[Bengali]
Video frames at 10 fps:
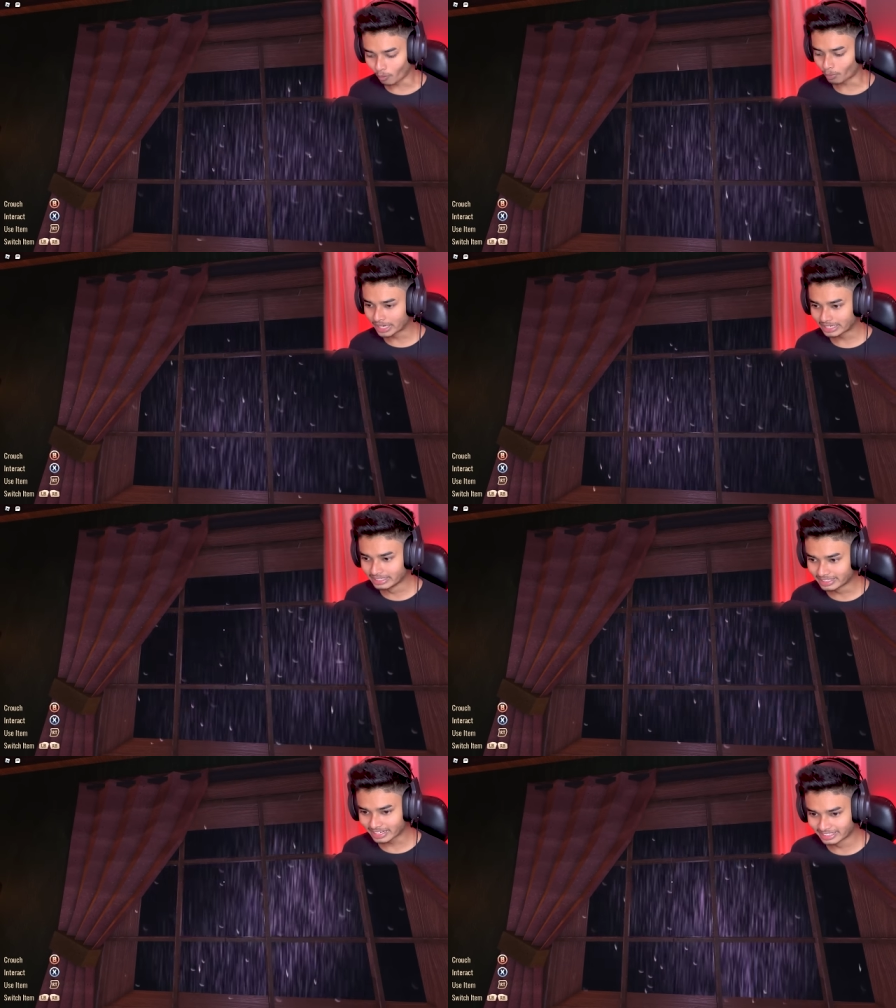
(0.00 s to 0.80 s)
অনেক
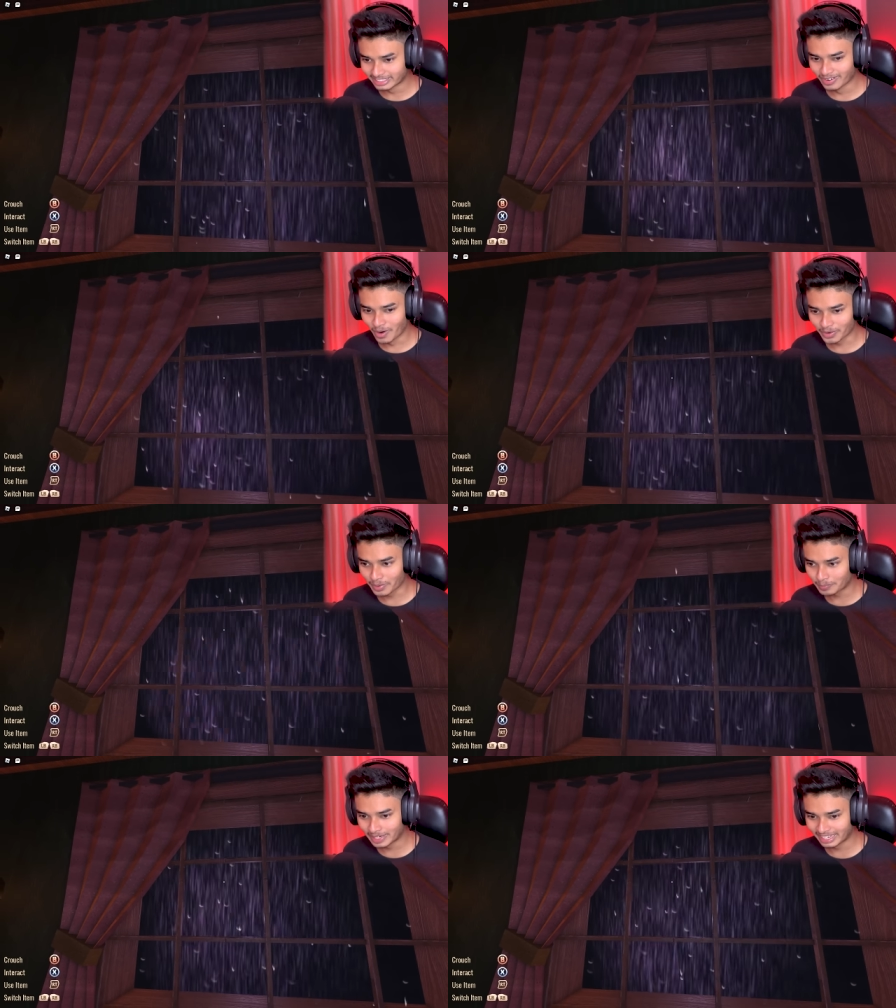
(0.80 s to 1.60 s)
ইন্টারেস্টিং
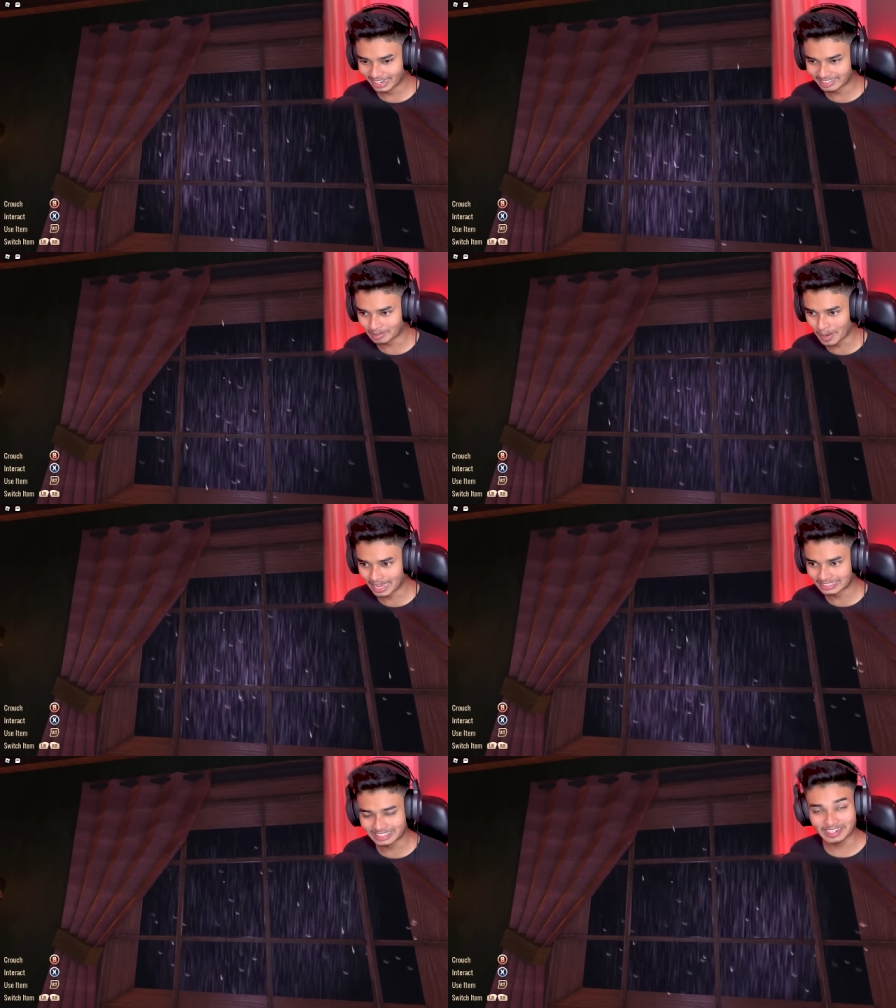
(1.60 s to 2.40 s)
হরর ফিলিং আসছে ভাই
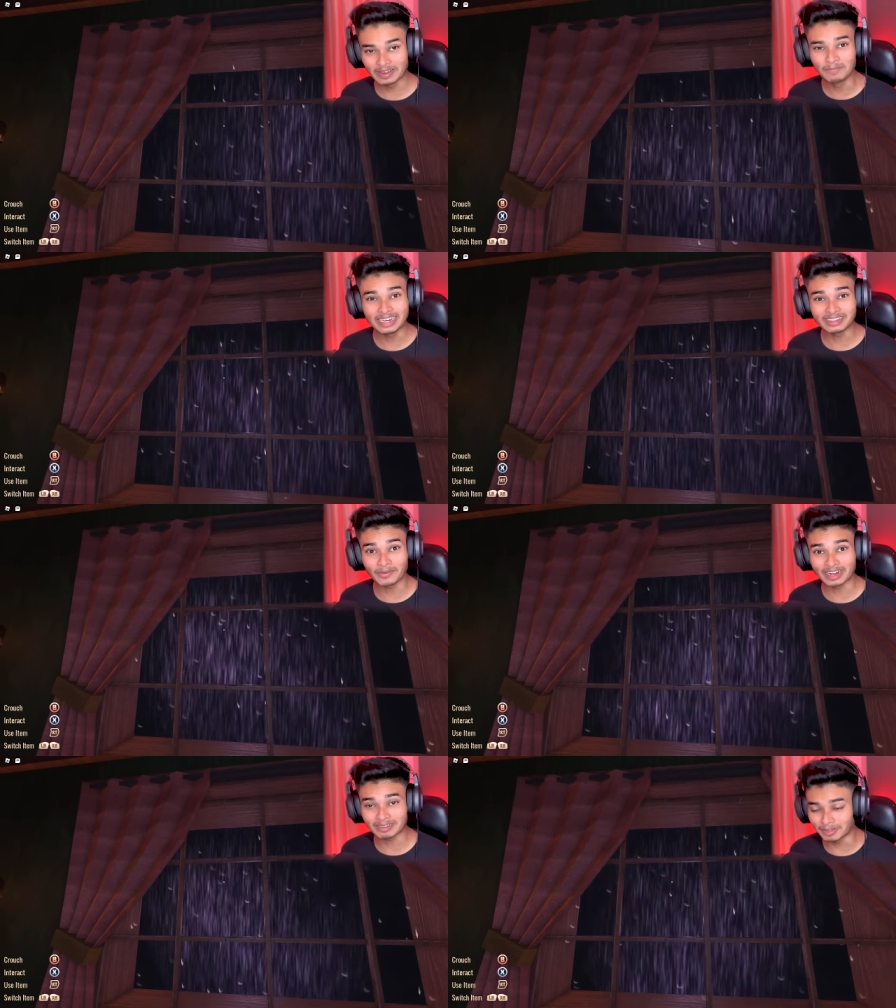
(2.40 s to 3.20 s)
আজকের গেম খেলতে
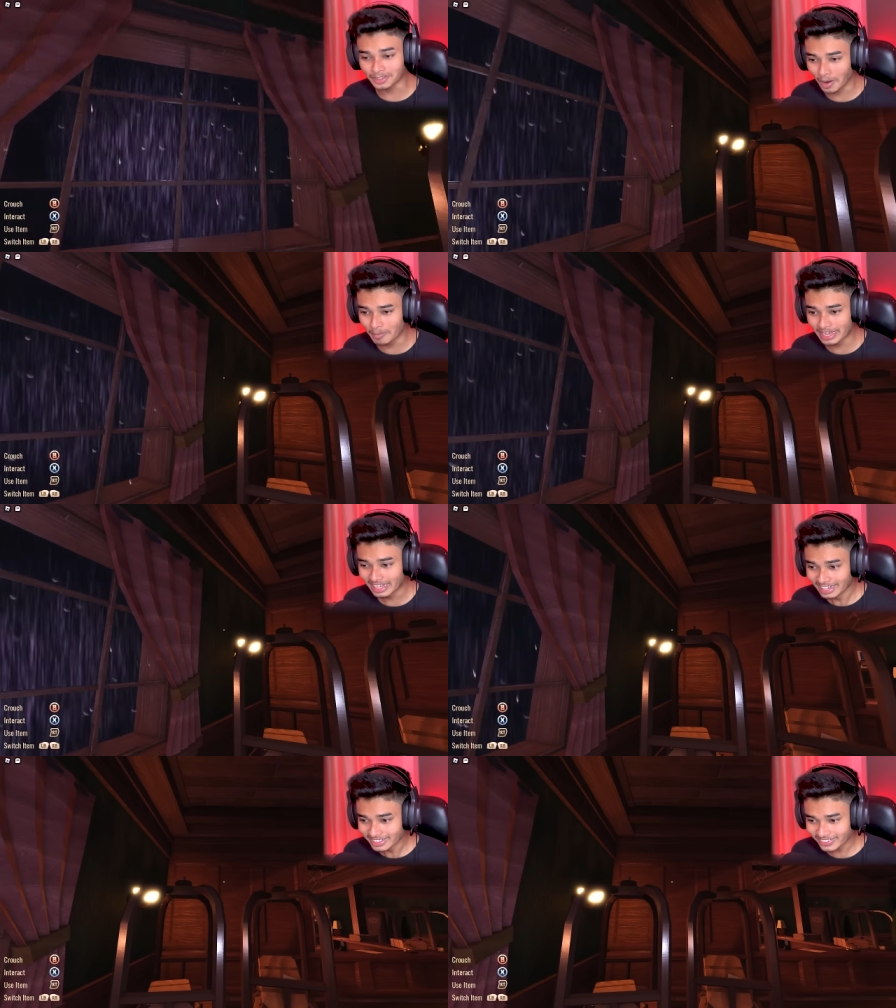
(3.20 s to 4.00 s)
অনেক মজা হবে
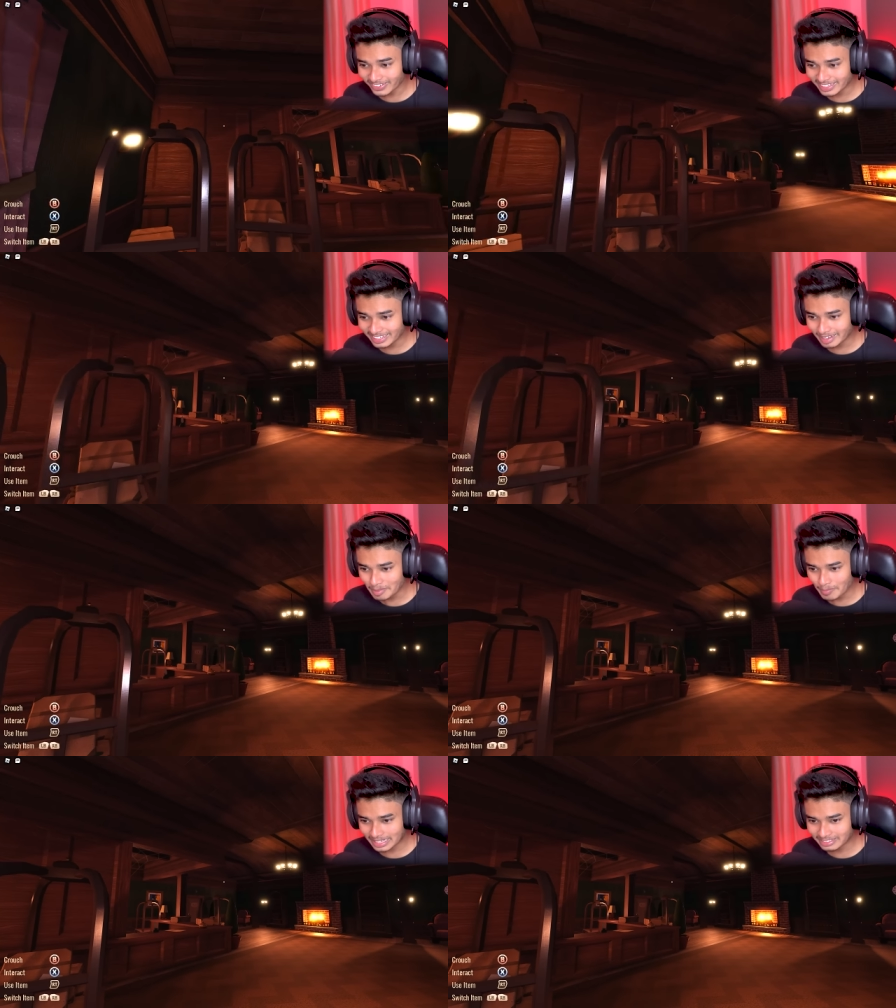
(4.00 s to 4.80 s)
চলো দেখি
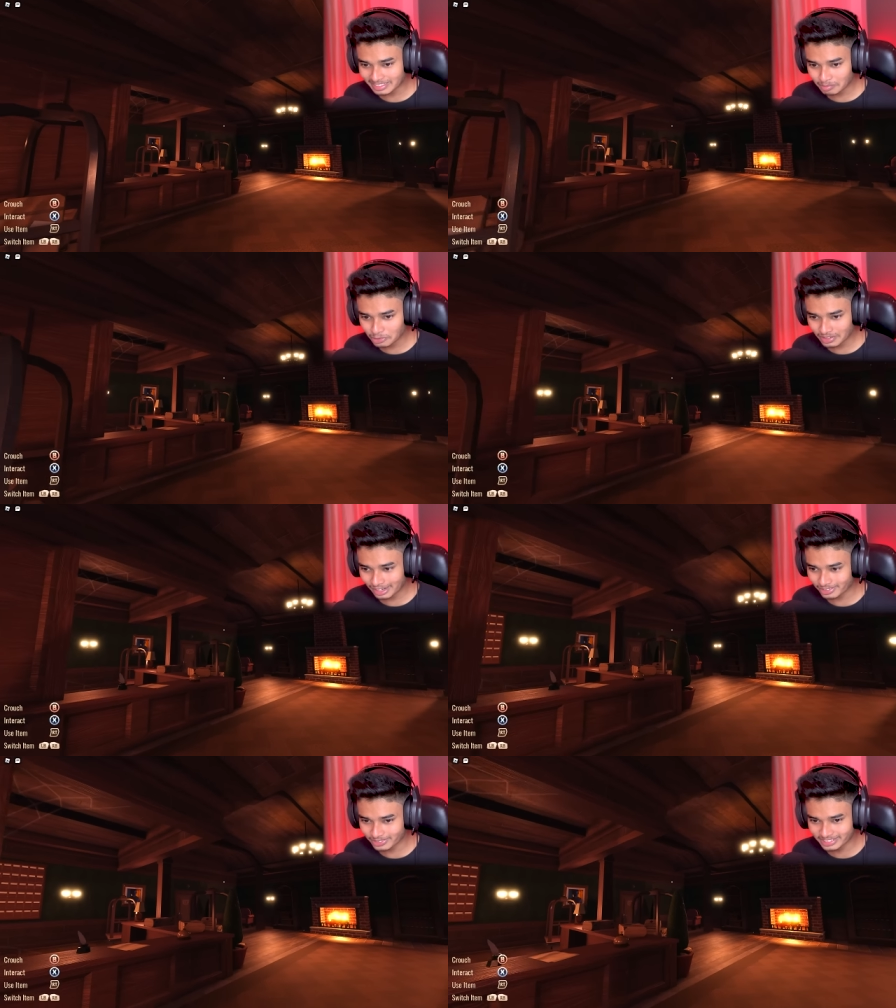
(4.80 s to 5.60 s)
আমি বাচ্চাদের মতো
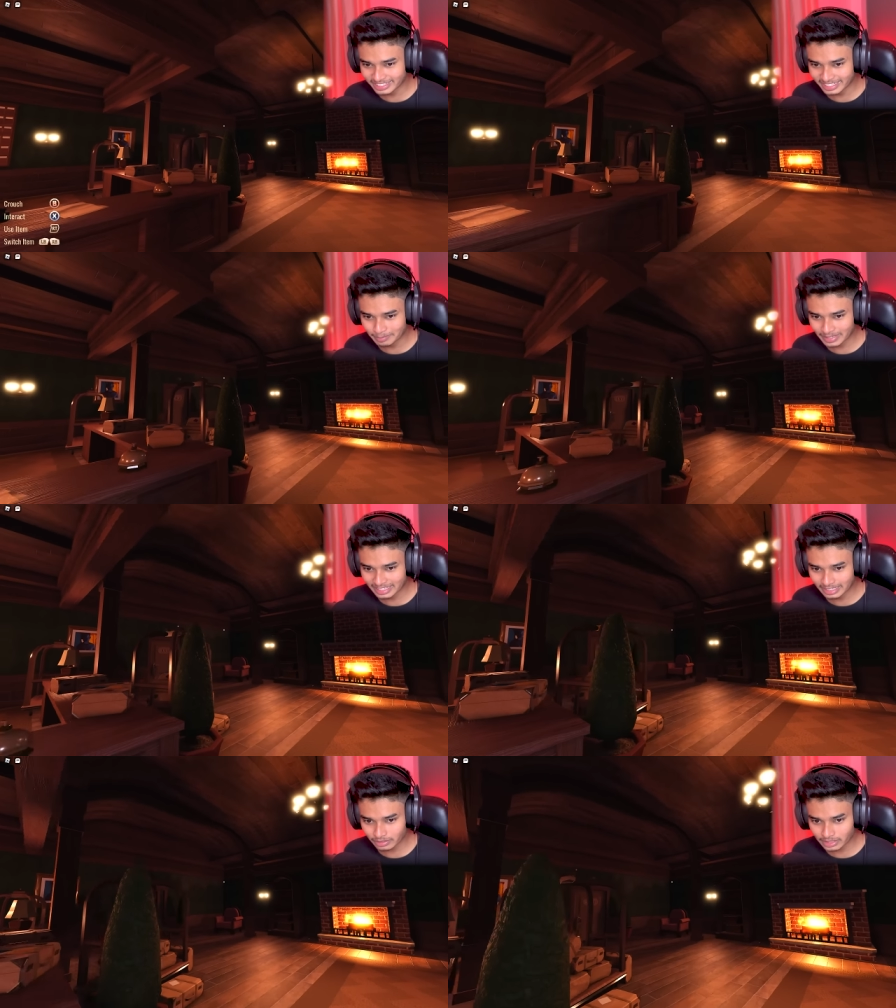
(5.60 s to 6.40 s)
কেন করছি গেম
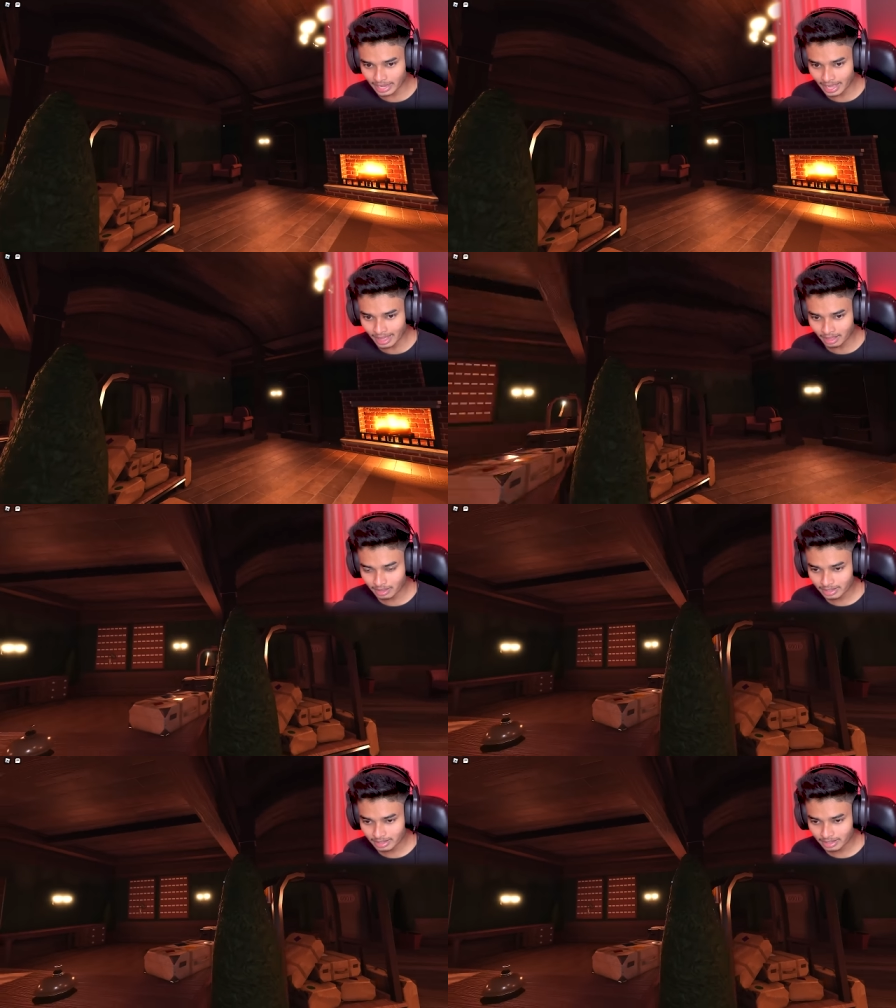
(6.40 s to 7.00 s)
খেলতে বসে হ্যাঁ